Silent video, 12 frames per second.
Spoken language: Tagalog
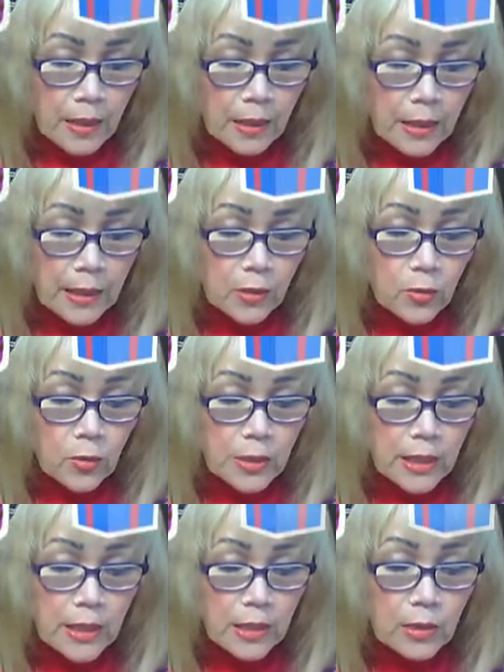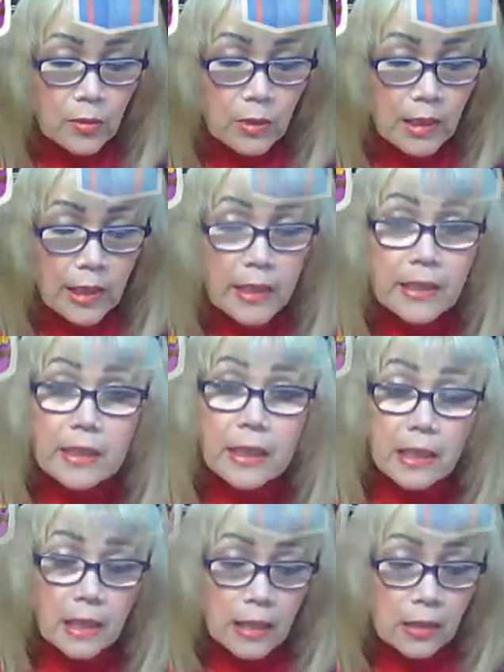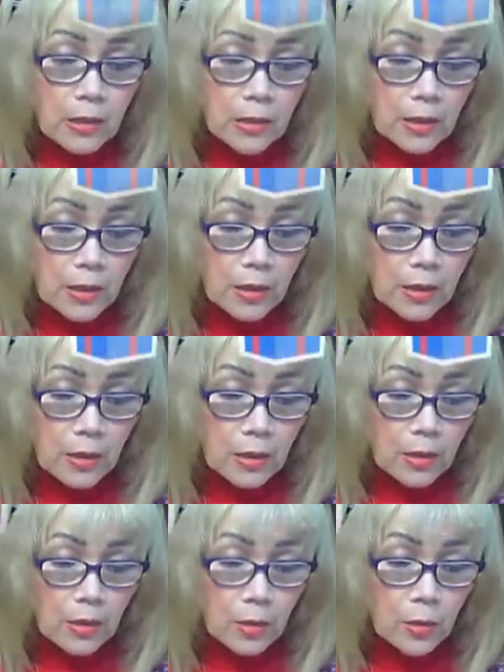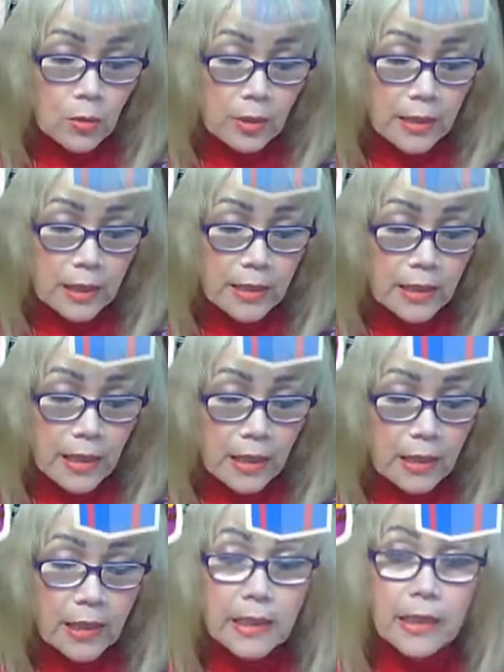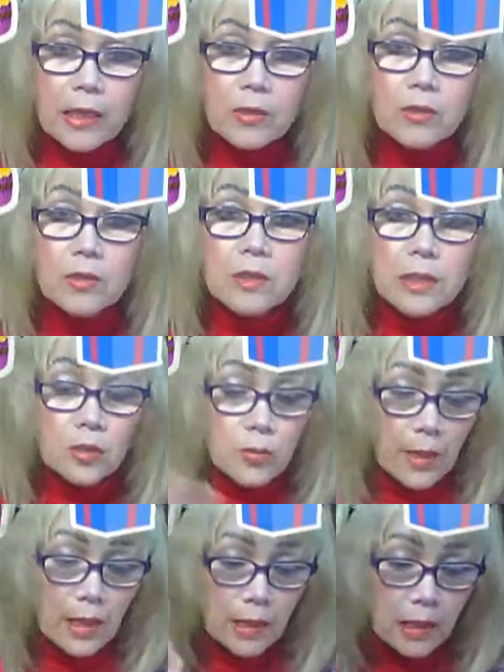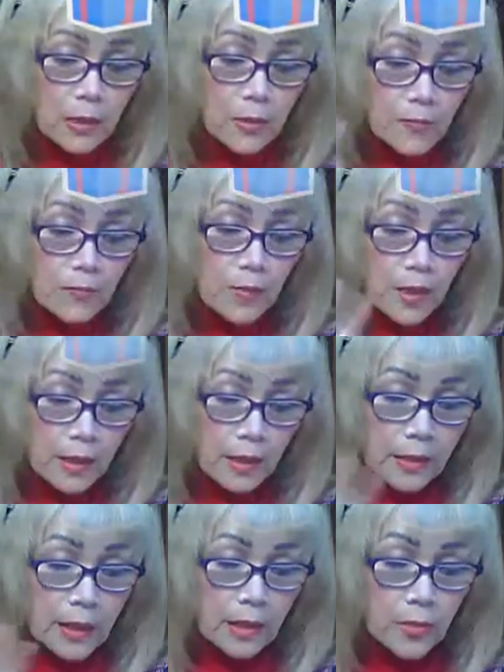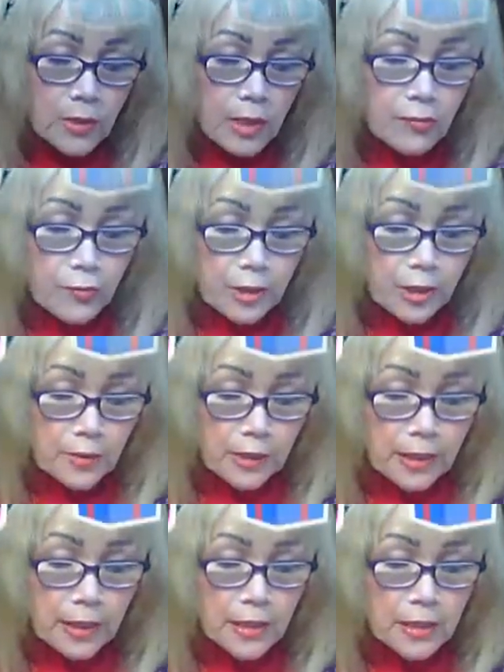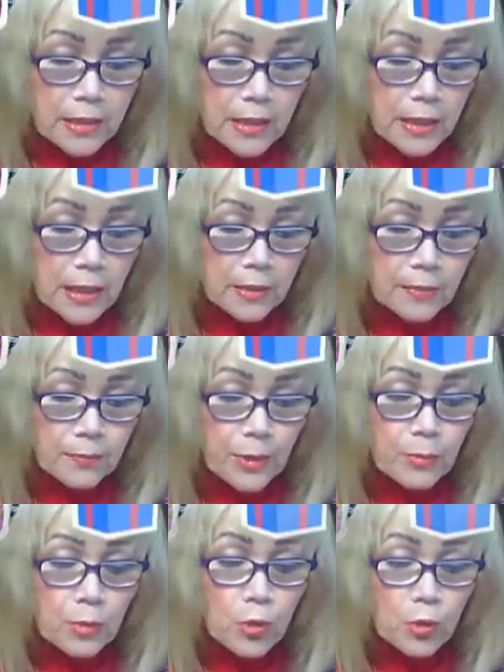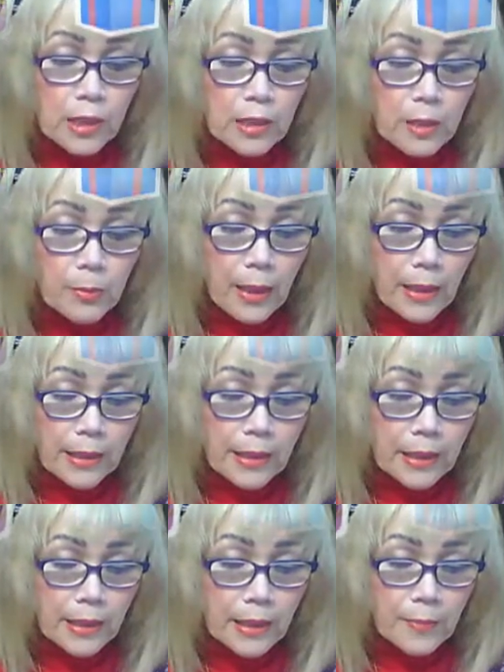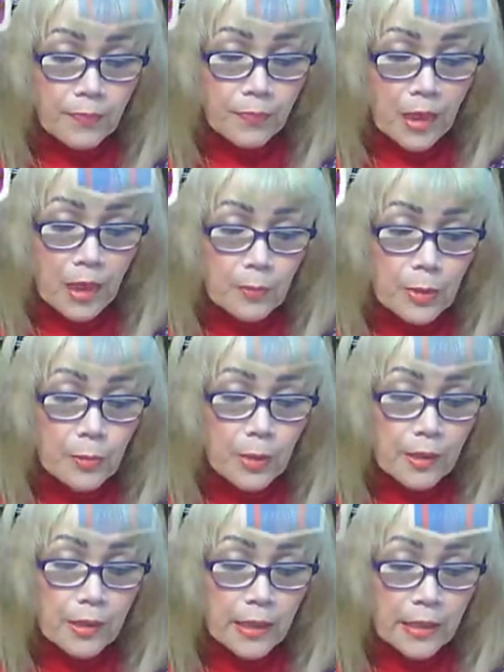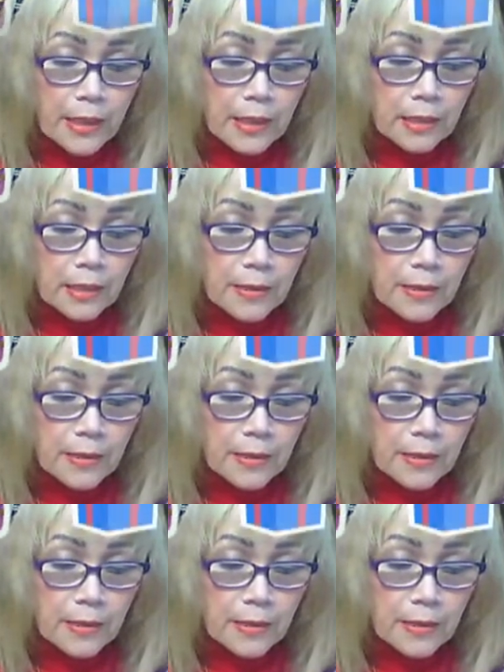Kay Connie Loleria, uh, uh Lorelia Herrero sa Dumaraw. Uh, thank you Ning for the greetings. And from Dory Tabali, happy birthday Rick.